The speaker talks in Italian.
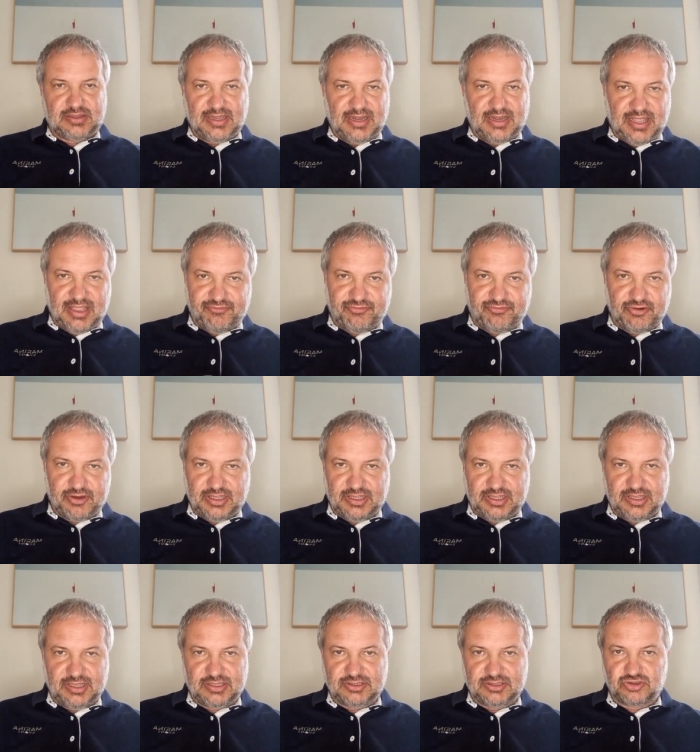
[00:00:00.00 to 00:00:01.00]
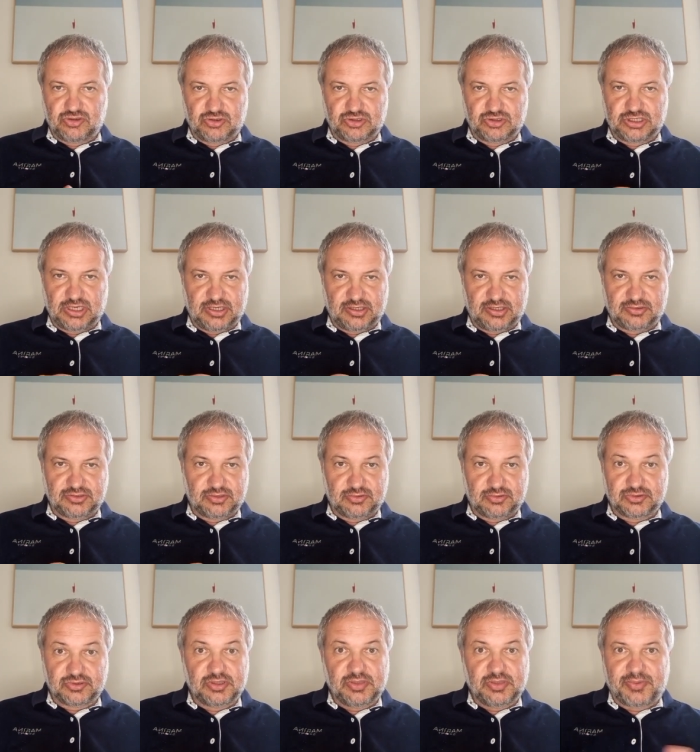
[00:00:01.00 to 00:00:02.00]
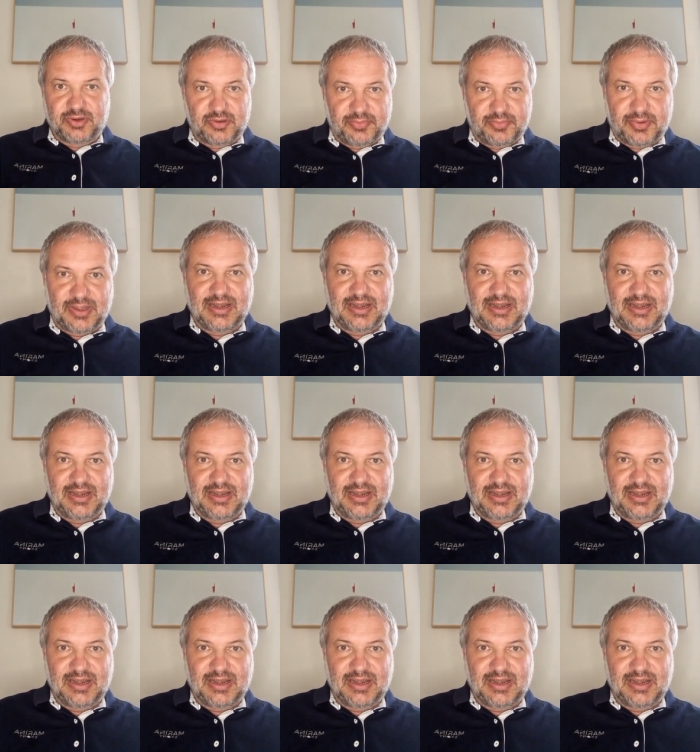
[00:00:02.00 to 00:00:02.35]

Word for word: uh, telefoni, social cose di questo tipo,